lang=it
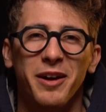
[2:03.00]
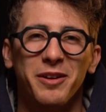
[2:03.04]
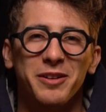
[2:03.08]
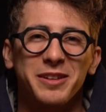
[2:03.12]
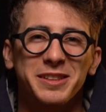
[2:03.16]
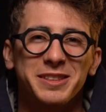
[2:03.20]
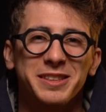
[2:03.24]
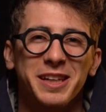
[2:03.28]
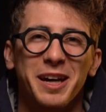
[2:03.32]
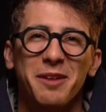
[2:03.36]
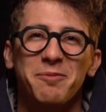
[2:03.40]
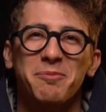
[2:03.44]
è una
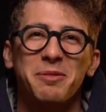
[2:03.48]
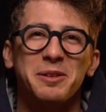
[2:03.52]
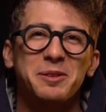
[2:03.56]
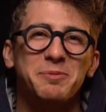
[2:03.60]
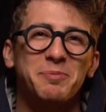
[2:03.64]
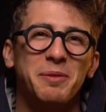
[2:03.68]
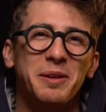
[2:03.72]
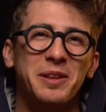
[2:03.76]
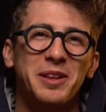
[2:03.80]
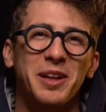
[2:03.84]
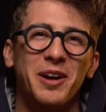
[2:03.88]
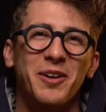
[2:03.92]
scarpa
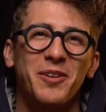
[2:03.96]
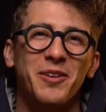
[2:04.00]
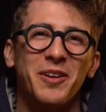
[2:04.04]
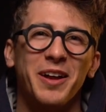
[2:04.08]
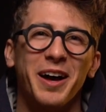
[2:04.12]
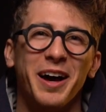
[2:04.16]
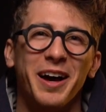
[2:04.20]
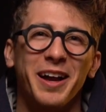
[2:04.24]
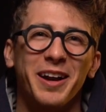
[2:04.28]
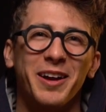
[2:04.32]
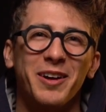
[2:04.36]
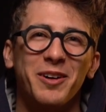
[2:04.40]

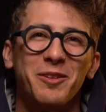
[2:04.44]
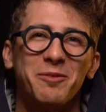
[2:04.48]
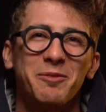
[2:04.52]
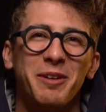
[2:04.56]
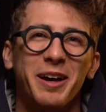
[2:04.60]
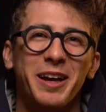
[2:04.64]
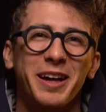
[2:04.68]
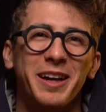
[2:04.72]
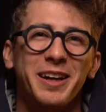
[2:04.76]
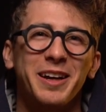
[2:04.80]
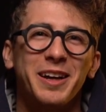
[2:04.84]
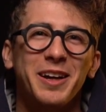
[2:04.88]
spettacolare,
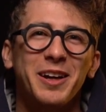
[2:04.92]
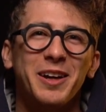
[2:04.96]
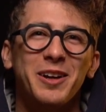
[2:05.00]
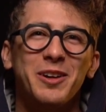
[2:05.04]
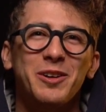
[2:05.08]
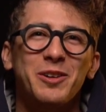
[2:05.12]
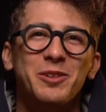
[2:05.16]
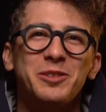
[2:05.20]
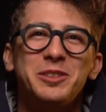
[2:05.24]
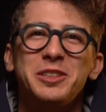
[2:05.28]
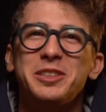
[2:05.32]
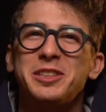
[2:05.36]
ormai
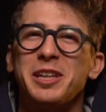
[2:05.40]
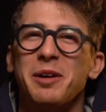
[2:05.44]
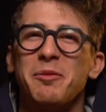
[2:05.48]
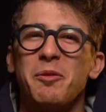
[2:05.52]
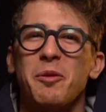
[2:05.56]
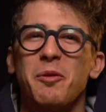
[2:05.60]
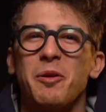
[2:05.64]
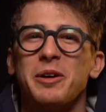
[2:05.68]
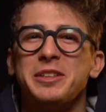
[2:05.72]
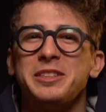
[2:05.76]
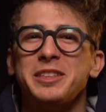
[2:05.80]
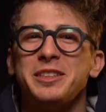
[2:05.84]
lo diciamo
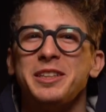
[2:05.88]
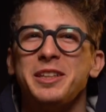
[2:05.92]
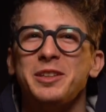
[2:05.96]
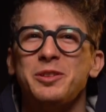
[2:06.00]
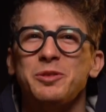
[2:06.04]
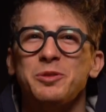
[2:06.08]
quasi di